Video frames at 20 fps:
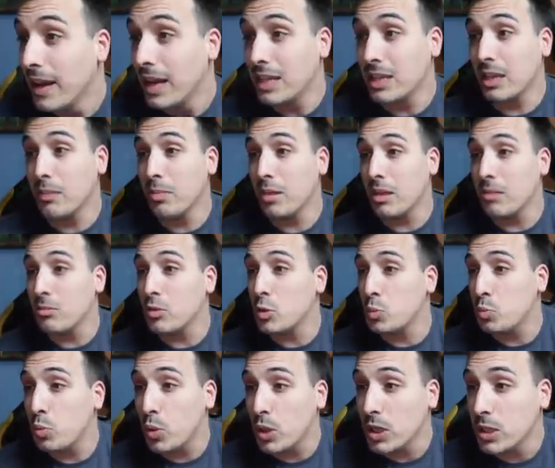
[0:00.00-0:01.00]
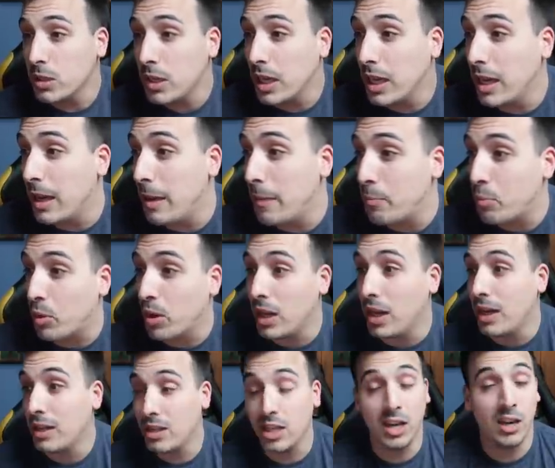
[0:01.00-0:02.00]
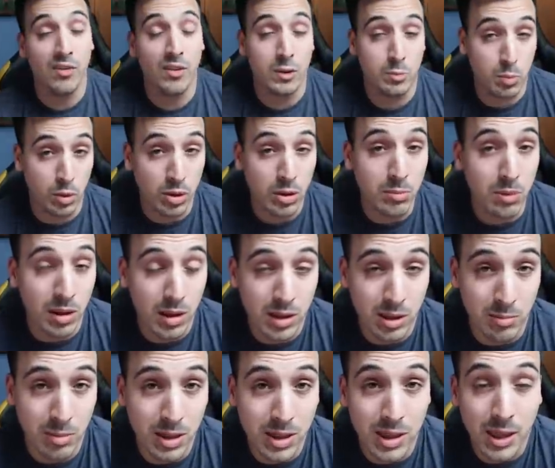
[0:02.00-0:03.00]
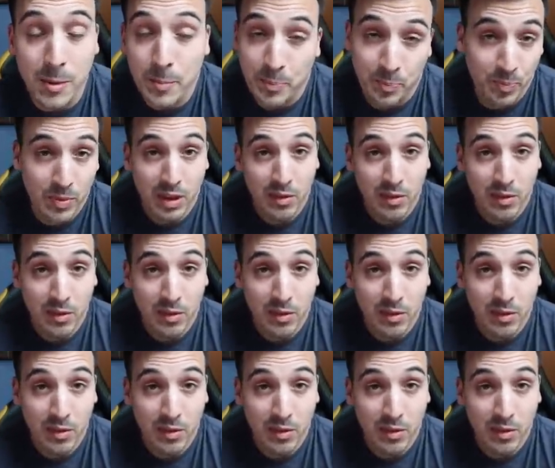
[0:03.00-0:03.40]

Así que empezamos, pues, eh, por el Tenerife Sporting precisamente.